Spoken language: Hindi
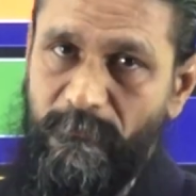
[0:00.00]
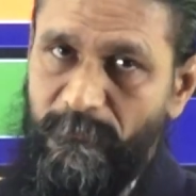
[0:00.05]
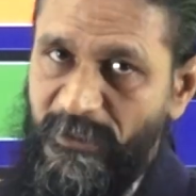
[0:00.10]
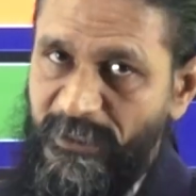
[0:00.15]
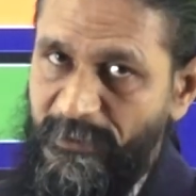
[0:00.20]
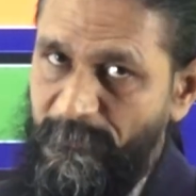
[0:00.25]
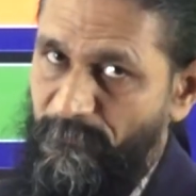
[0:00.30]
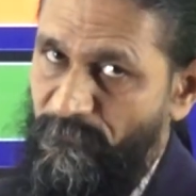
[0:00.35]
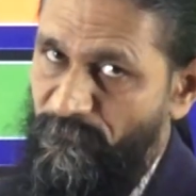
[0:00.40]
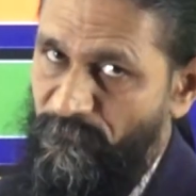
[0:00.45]

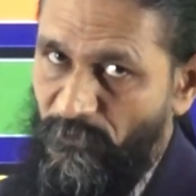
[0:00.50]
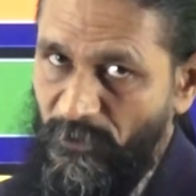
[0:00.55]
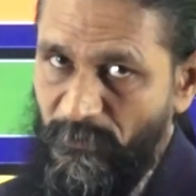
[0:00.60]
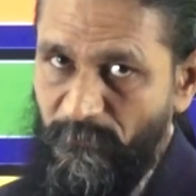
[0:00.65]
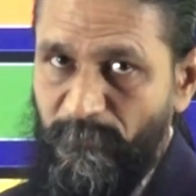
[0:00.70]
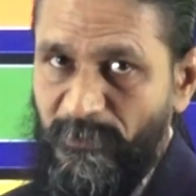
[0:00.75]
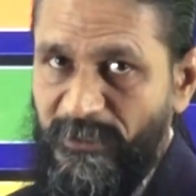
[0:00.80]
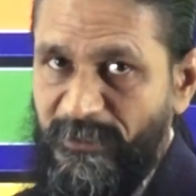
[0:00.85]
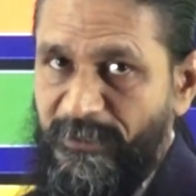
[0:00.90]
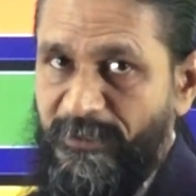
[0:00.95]
मैं
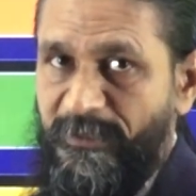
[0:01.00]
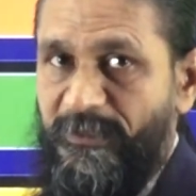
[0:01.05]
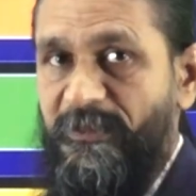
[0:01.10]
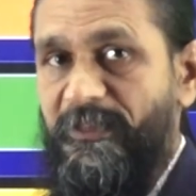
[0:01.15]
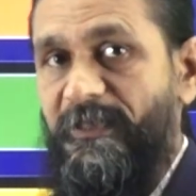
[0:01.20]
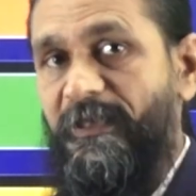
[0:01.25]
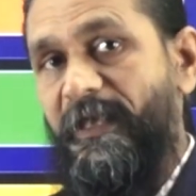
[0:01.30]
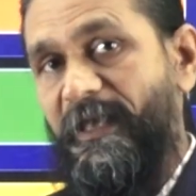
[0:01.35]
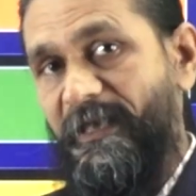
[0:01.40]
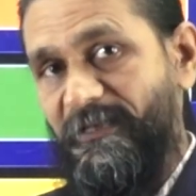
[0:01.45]
फॉर्म भरने के
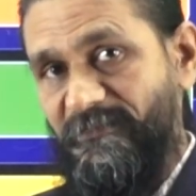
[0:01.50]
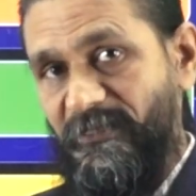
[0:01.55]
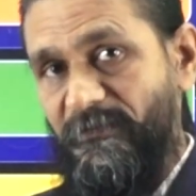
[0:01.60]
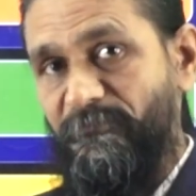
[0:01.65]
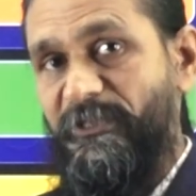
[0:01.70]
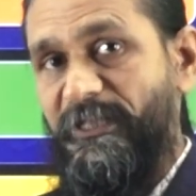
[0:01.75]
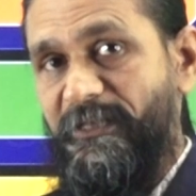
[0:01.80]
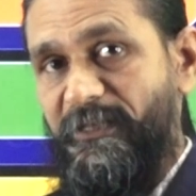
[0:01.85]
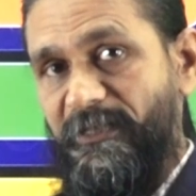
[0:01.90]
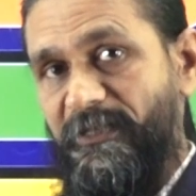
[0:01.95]
लिए
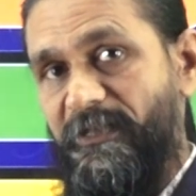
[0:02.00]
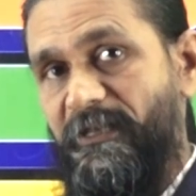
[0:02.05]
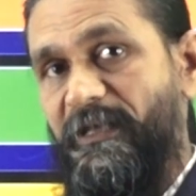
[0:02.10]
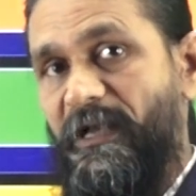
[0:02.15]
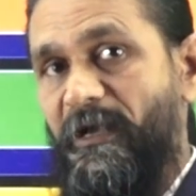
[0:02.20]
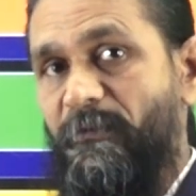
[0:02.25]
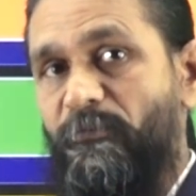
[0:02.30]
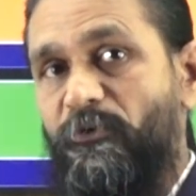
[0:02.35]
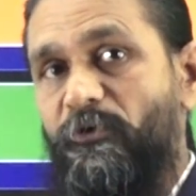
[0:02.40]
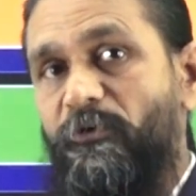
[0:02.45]
एग्ज़ाम देने के लिए
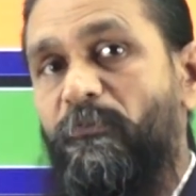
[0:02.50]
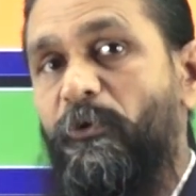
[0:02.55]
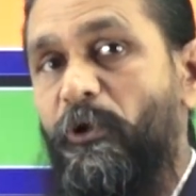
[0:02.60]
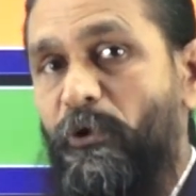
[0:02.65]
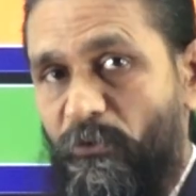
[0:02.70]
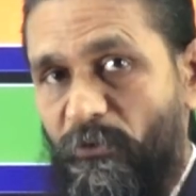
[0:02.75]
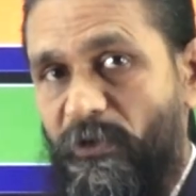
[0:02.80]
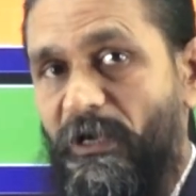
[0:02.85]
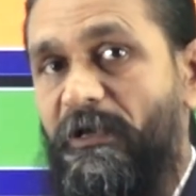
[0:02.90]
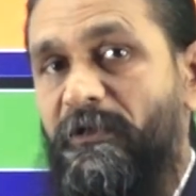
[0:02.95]
आपको
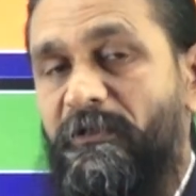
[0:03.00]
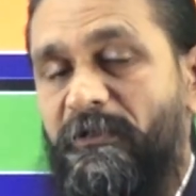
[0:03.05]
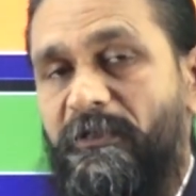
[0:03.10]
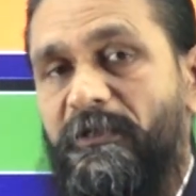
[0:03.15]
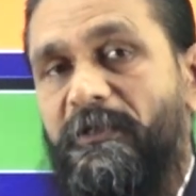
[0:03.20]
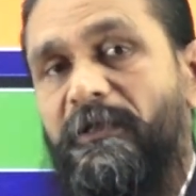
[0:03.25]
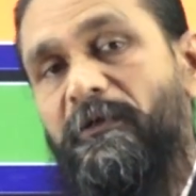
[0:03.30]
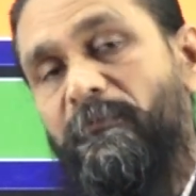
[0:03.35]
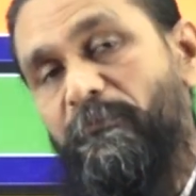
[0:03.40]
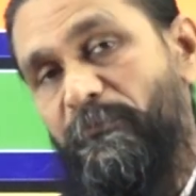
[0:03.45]
बोलूँगा
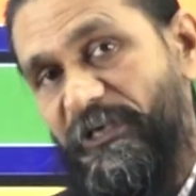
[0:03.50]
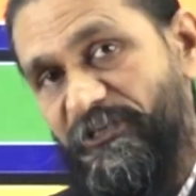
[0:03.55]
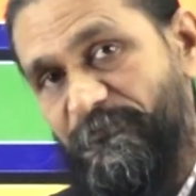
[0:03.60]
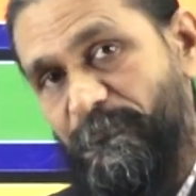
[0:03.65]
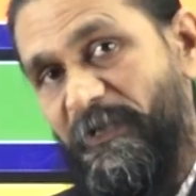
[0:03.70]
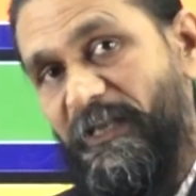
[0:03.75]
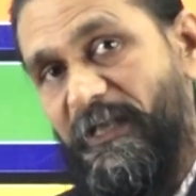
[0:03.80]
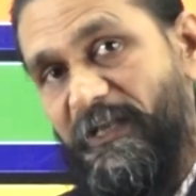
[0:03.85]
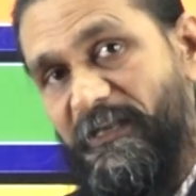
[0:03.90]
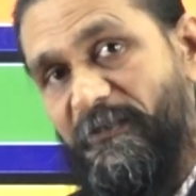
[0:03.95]
बिट्स
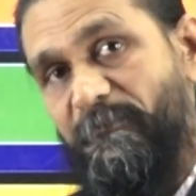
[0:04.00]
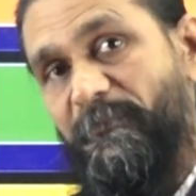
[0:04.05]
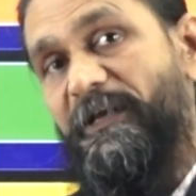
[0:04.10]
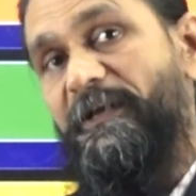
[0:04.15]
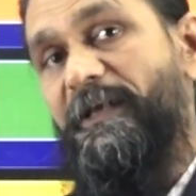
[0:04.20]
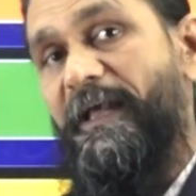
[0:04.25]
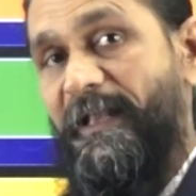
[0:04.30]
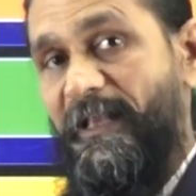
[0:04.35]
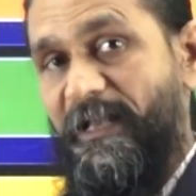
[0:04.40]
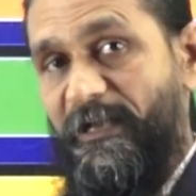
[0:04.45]
पिलानी
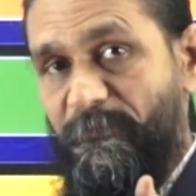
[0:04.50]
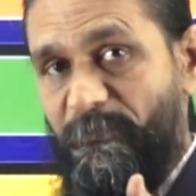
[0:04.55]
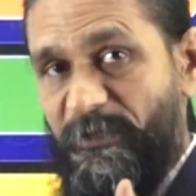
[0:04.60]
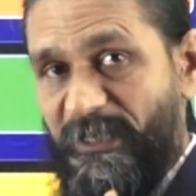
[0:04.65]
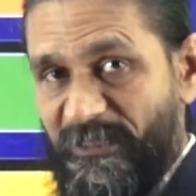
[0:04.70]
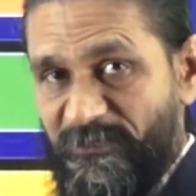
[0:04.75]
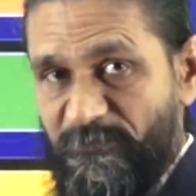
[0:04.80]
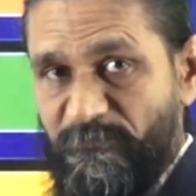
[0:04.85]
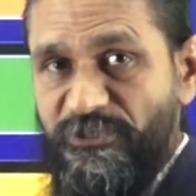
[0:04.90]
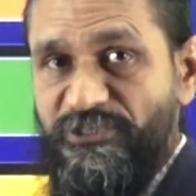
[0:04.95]
में डायरेक्ट भी
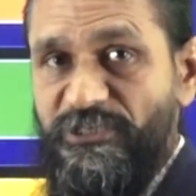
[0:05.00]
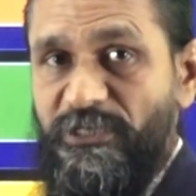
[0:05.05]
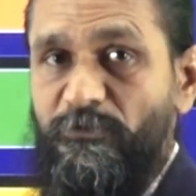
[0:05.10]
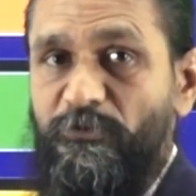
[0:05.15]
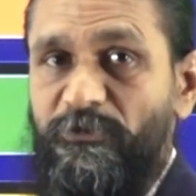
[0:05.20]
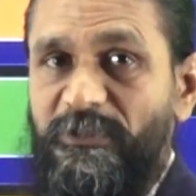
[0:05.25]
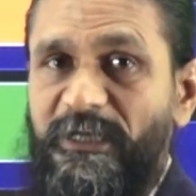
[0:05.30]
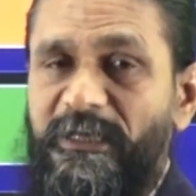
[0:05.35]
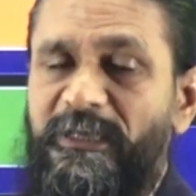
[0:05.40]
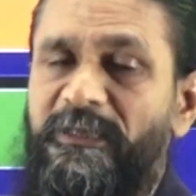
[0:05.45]
एडमिशन
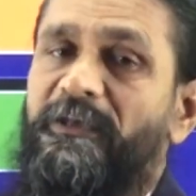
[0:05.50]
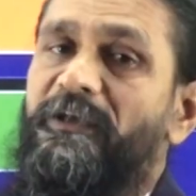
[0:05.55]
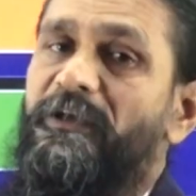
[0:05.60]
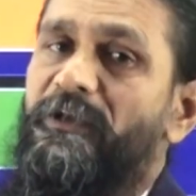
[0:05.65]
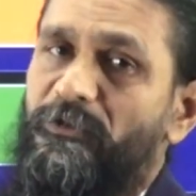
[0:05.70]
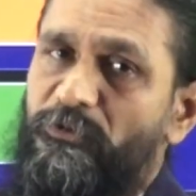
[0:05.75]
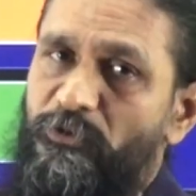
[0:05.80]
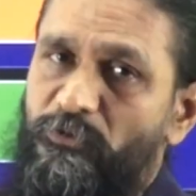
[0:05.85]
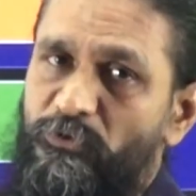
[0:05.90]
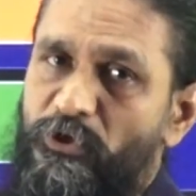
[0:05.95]
होता है
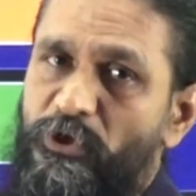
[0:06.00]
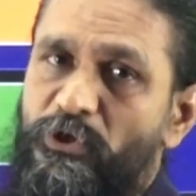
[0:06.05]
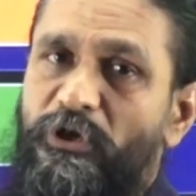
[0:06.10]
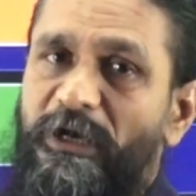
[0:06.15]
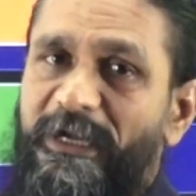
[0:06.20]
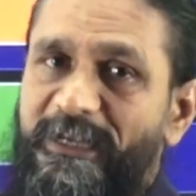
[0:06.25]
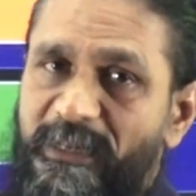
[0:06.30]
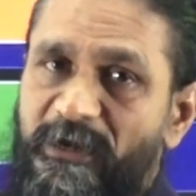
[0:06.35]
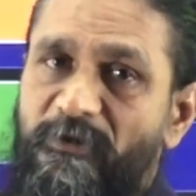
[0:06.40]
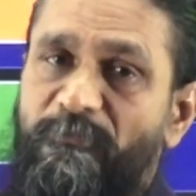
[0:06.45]
तो वो
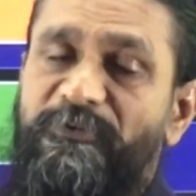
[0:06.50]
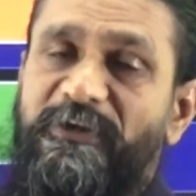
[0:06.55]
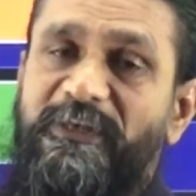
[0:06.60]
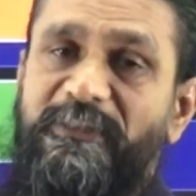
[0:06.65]
कट ऑफ